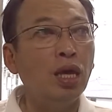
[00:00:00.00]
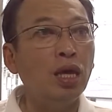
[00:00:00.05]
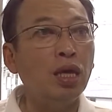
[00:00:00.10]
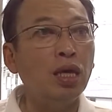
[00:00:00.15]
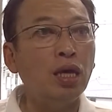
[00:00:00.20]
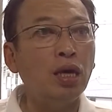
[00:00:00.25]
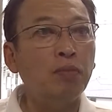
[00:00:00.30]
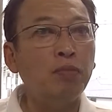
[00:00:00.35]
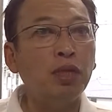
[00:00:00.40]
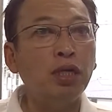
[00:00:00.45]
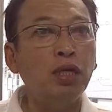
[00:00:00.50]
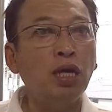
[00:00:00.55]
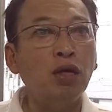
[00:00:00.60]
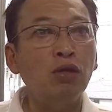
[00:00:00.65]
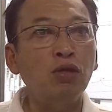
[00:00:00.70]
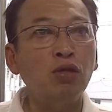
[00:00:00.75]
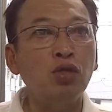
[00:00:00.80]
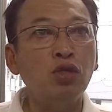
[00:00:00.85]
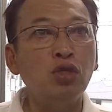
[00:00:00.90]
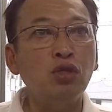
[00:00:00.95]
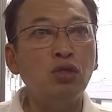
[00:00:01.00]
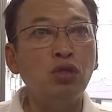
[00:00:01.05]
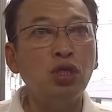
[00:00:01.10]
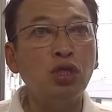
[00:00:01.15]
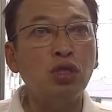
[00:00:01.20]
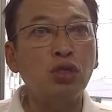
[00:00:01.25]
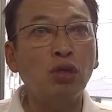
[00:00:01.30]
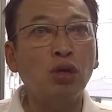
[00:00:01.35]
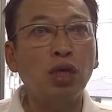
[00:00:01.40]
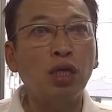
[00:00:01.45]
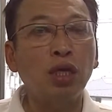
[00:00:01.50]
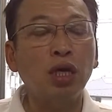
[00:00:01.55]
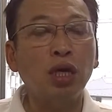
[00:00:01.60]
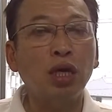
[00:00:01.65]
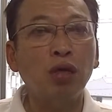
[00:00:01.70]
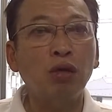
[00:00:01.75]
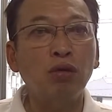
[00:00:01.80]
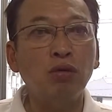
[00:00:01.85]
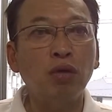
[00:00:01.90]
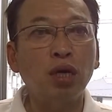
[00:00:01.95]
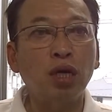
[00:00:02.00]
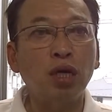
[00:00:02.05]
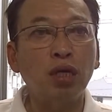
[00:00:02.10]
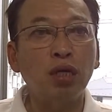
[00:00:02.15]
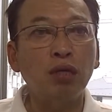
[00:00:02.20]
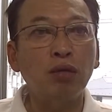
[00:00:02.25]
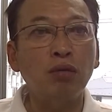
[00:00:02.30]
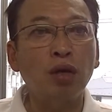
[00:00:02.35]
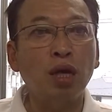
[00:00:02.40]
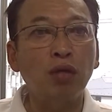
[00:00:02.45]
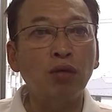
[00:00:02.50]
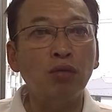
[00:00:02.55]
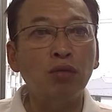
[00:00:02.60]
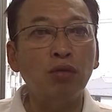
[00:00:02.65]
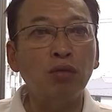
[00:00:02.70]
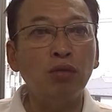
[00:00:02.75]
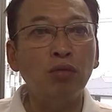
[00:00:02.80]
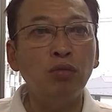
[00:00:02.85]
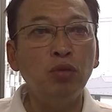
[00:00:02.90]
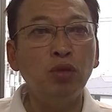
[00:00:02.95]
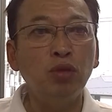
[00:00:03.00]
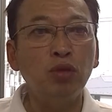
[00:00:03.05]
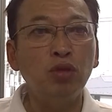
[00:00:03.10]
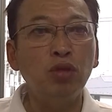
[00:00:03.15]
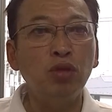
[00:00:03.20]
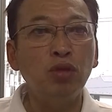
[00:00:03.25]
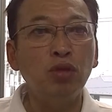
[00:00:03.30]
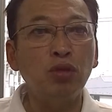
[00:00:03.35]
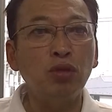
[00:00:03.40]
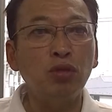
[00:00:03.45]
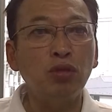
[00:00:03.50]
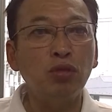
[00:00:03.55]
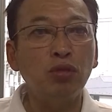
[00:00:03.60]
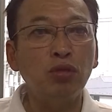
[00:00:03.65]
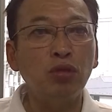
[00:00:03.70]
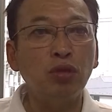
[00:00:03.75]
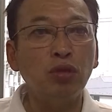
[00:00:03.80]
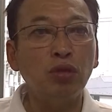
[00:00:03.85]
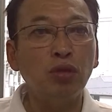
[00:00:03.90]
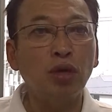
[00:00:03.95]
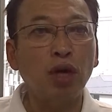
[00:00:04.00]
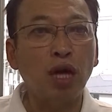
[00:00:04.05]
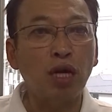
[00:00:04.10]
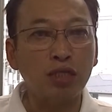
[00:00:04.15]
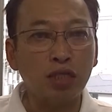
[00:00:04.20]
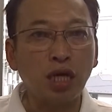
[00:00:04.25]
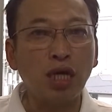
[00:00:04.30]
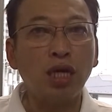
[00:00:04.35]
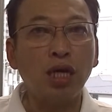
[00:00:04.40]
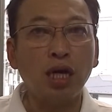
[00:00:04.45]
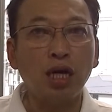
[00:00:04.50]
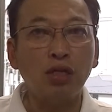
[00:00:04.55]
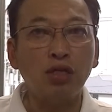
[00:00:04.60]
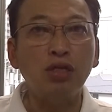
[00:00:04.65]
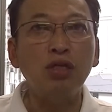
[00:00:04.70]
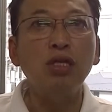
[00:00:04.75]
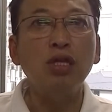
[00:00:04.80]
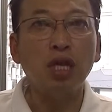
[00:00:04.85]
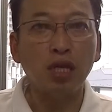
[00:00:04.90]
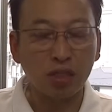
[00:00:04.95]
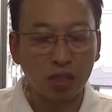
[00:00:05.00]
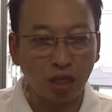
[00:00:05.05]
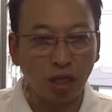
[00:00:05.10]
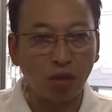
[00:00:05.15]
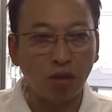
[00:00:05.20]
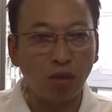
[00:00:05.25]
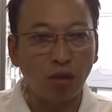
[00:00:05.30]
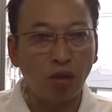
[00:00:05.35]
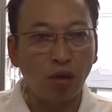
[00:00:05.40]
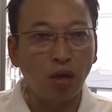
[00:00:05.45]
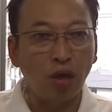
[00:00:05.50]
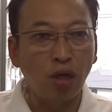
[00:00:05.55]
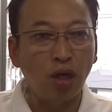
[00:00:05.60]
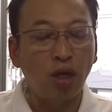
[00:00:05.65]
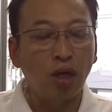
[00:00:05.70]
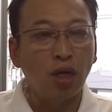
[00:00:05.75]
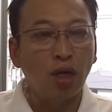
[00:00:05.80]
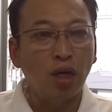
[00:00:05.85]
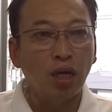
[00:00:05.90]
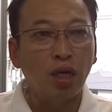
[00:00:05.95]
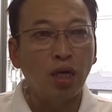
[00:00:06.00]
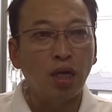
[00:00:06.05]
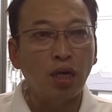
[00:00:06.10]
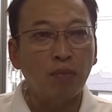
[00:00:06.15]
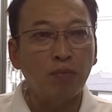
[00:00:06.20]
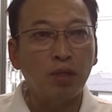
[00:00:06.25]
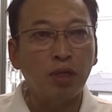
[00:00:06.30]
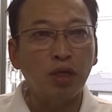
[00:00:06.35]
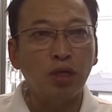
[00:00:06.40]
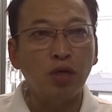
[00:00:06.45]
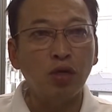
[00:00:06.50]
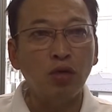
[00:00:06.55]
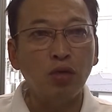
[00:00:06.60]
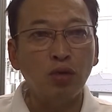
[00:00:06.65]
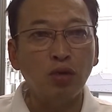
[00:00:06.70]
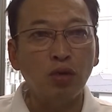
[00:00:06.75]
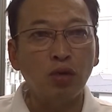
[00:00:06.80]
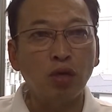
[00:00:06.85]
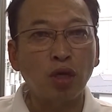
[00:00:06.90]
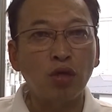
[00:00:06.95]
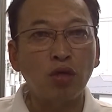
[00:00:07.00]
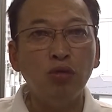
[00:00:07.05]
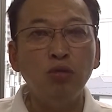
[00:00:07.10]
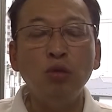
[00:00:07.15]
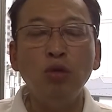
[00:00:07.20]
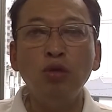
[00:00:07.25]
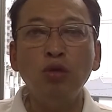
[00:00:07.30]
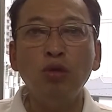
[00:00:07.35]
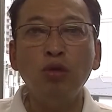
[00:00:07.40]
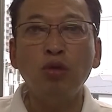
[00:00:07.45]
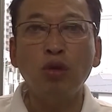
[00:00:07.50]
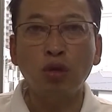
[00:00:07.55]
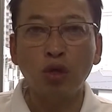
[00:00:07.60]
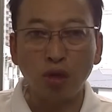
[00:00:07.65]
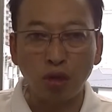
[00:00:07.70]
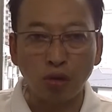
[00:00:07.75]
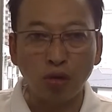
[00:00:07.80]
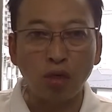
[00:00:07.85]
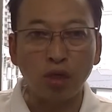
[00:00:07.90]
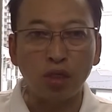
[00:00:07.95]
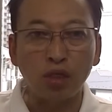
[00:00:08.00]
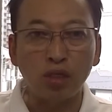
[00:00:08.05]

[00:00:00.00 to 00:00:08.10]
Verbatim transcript: えー、やっぱりあの注意しとかにいけるのはあのもう朝から暑いですけど、えやっぱり今日のような曇っとる時にはで